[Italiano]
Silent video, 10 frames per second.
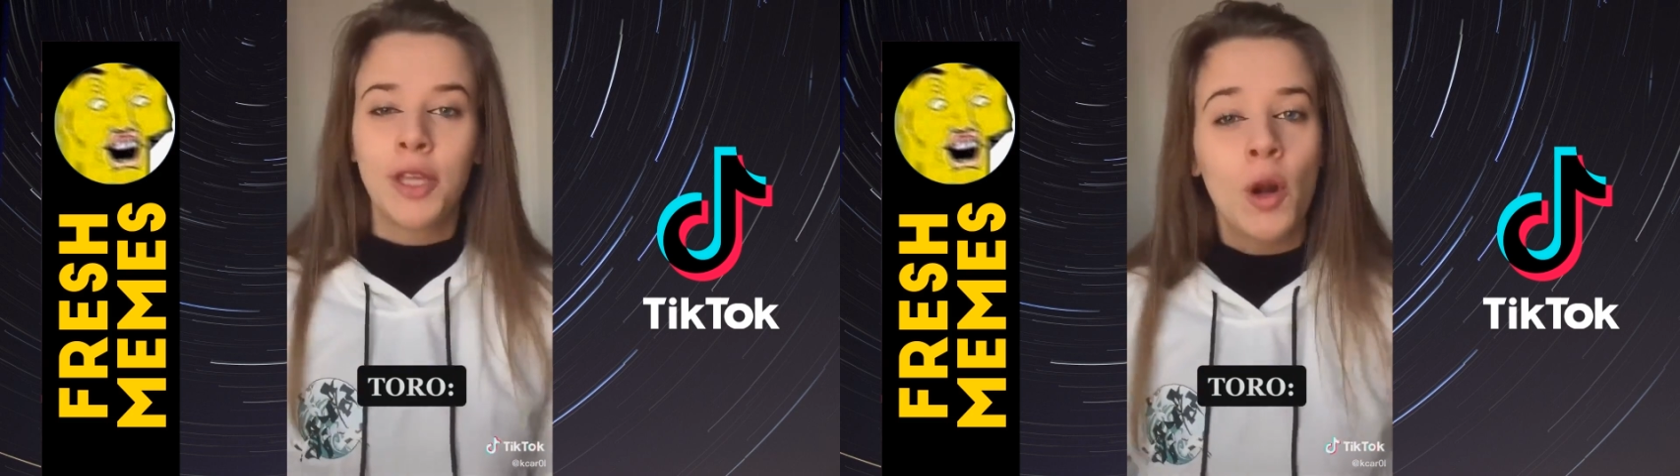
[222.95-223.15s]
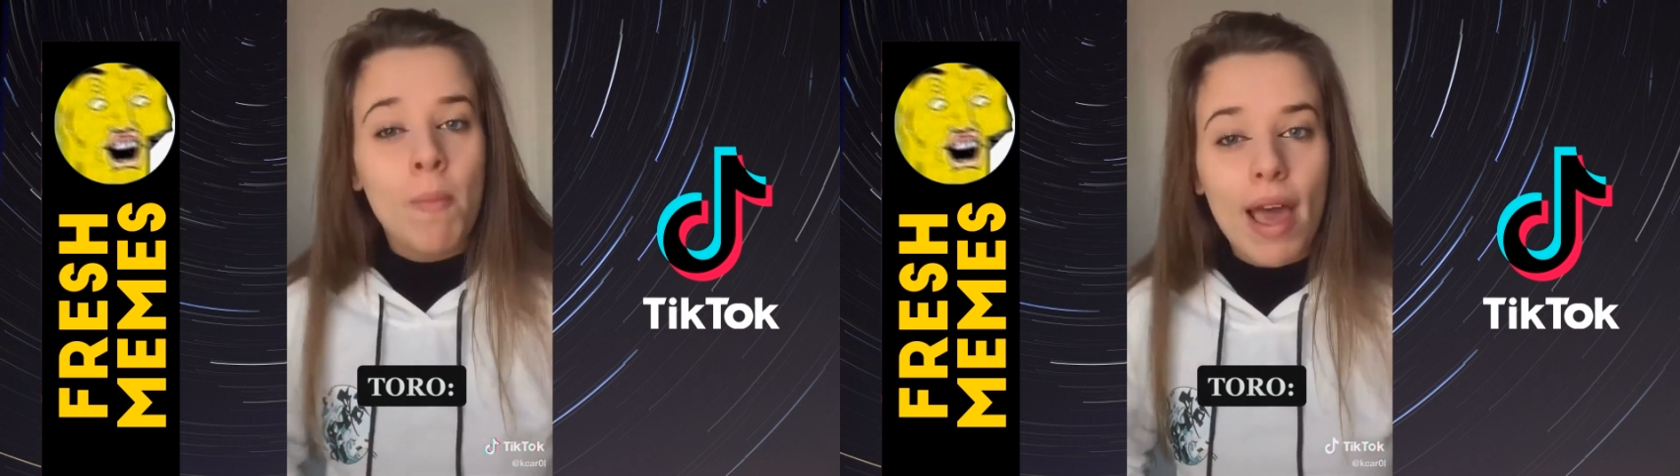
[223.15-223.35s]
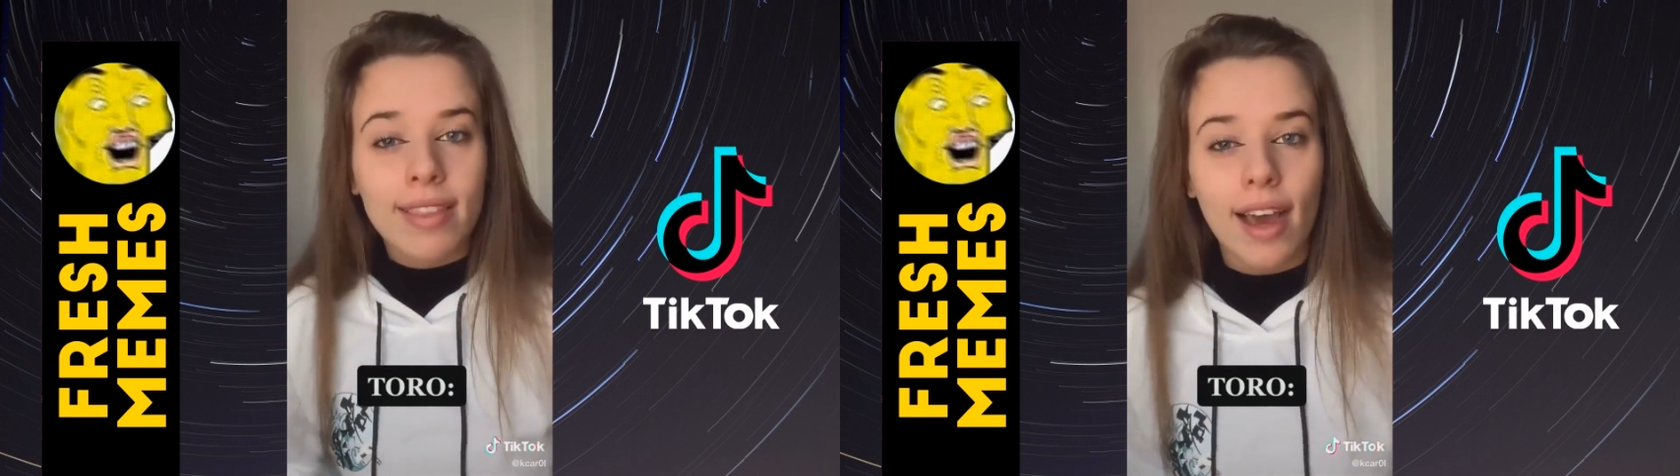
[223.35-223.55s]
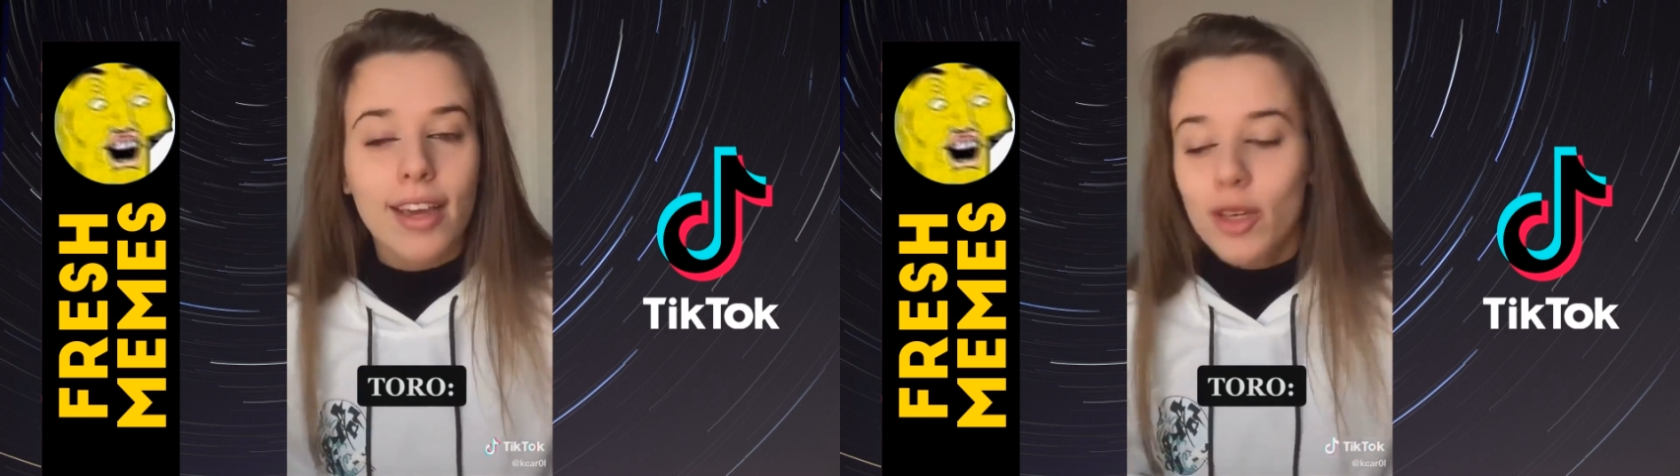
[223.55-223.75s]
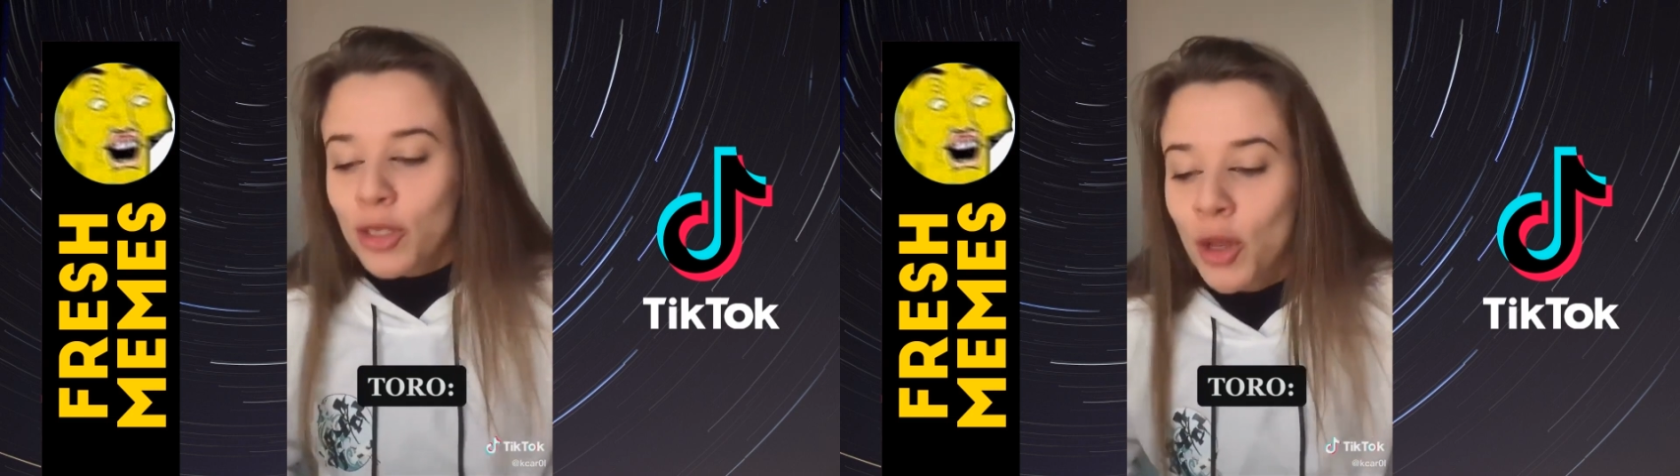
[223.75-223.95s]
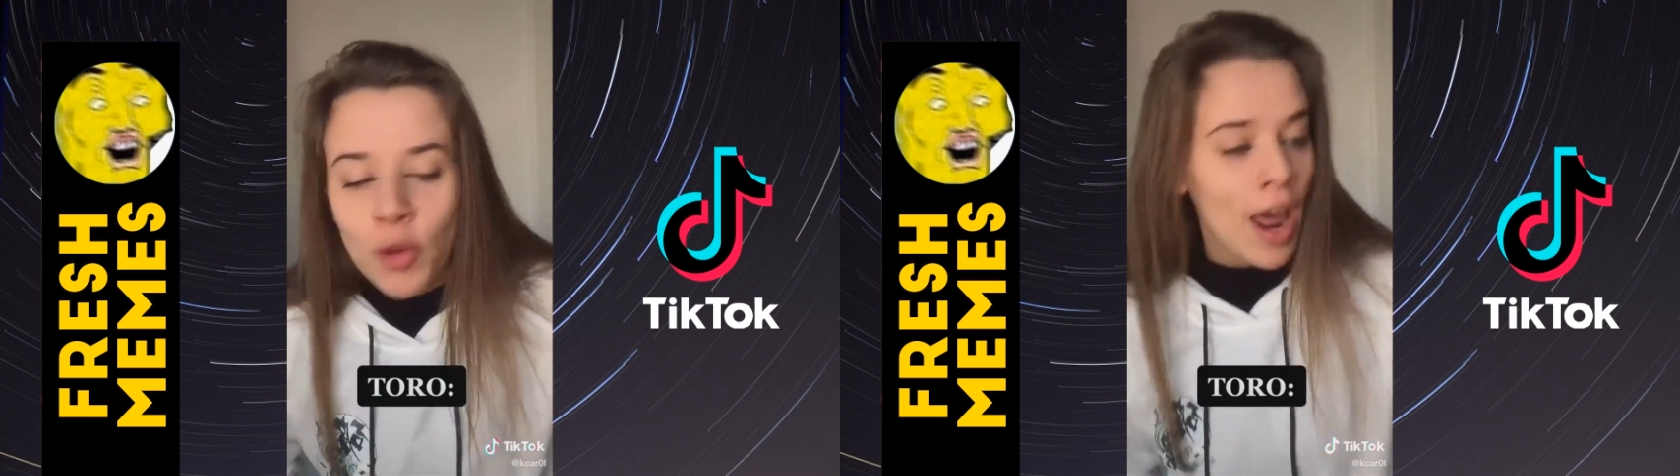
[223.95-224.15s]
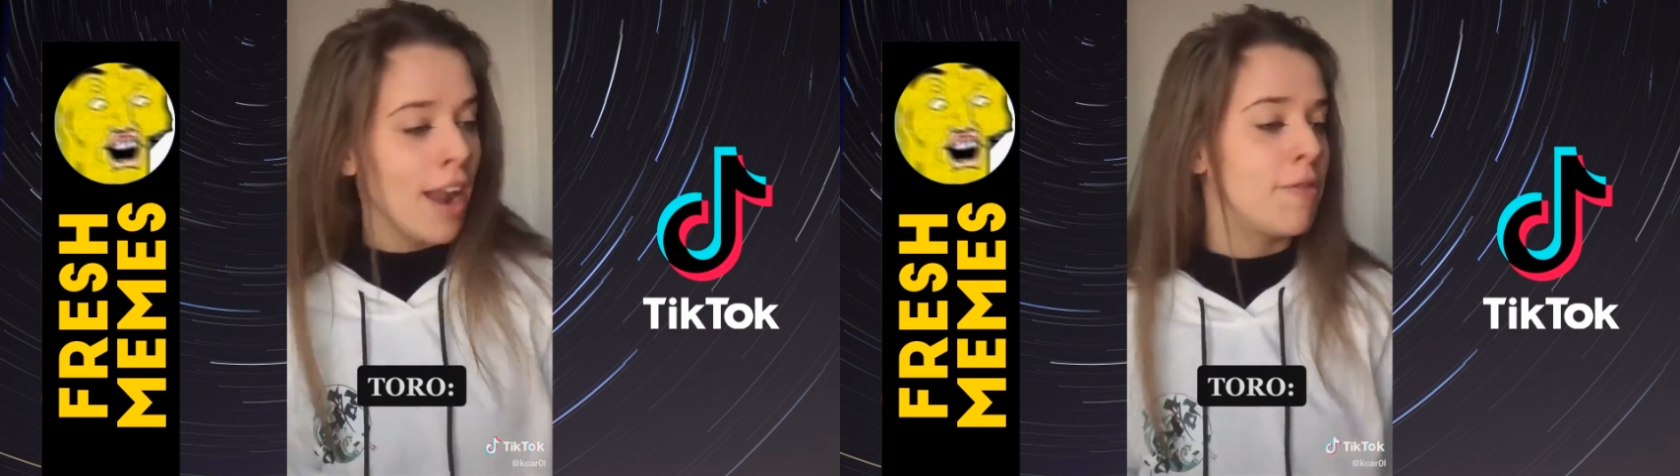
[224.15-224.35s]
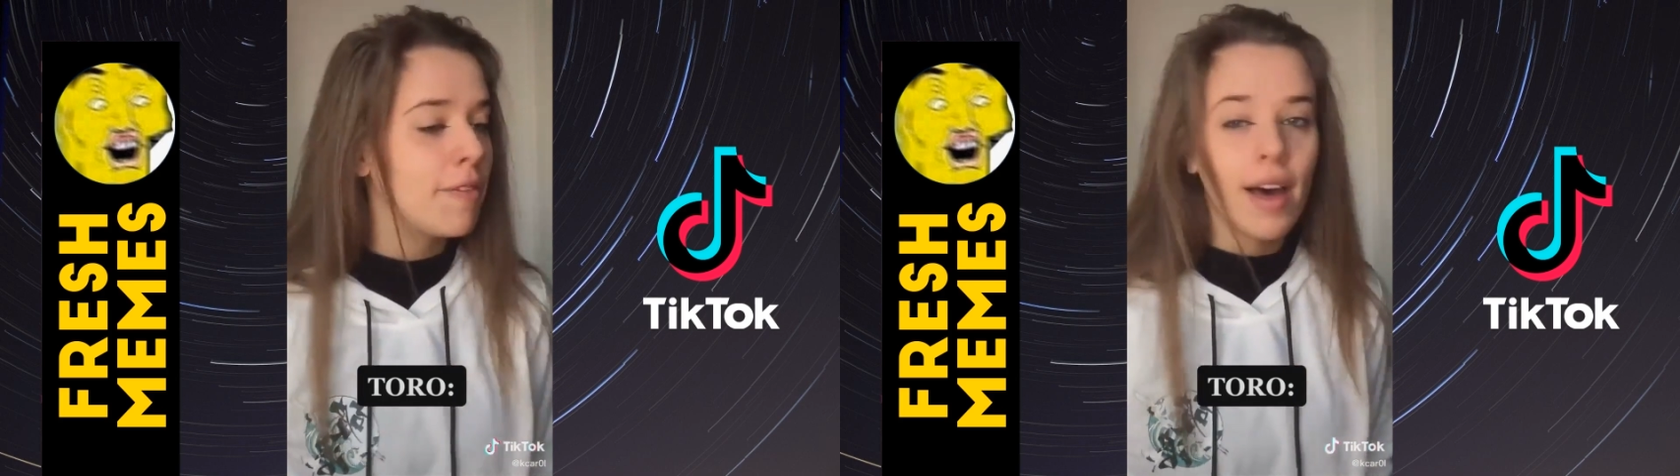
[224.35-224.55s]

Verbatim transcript: beta? Io sono un alfa!